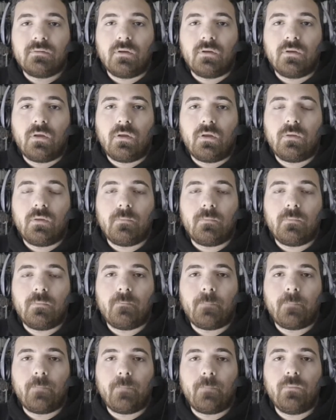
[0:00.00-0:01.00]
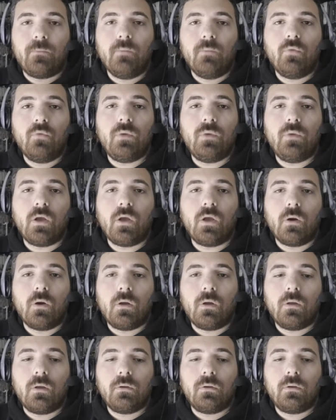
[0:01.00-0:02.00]
¿De quién es Movie?
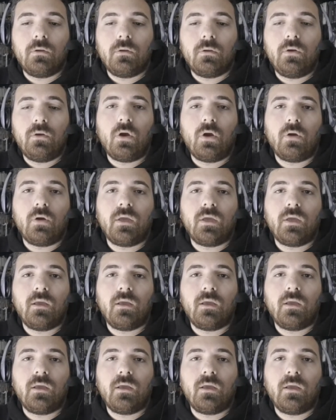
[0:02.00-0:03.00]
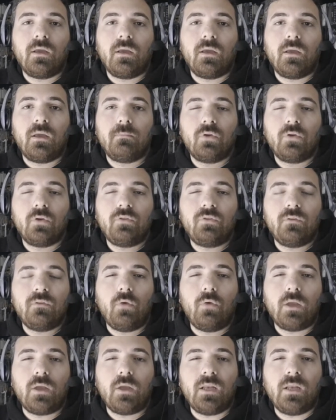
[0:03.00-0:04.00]
No, eh, estoy
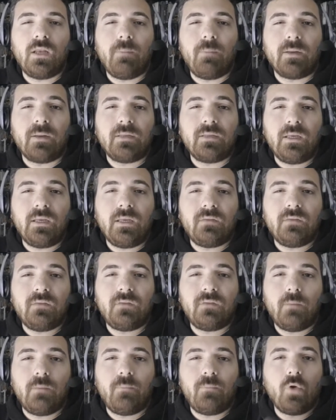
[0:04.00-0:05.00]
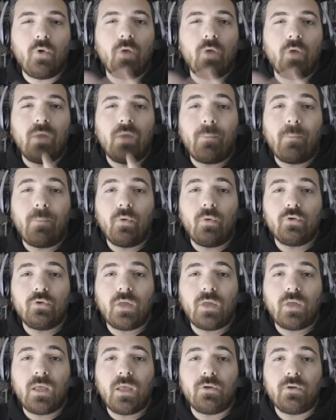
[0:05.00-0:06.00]
seguro a quién le pertenece. No es una
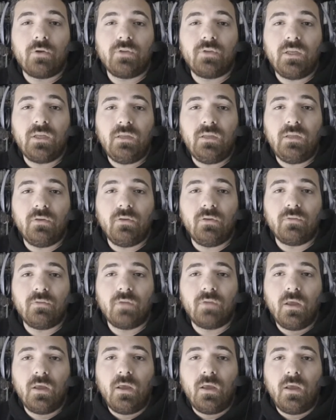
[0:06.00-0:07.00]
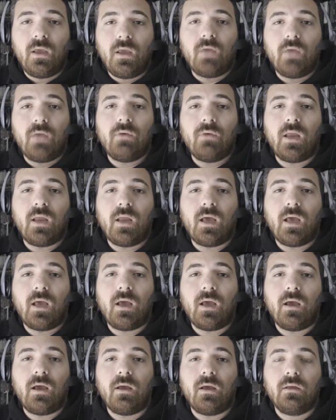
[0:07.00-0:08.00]
productora de contenidos, es
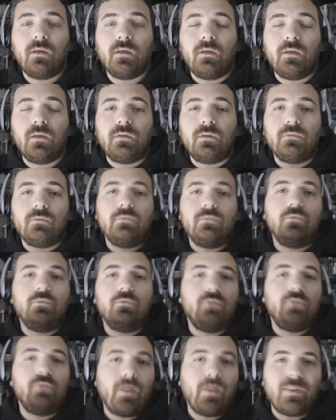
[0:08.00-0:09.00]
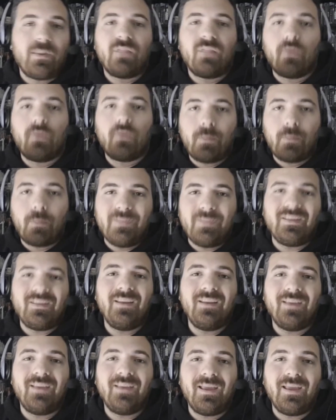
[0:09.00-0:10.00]
una... Es una, plataforma,
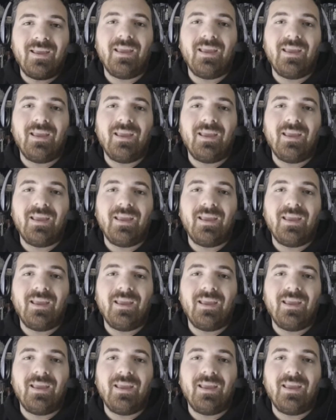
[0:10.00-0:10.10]
eh,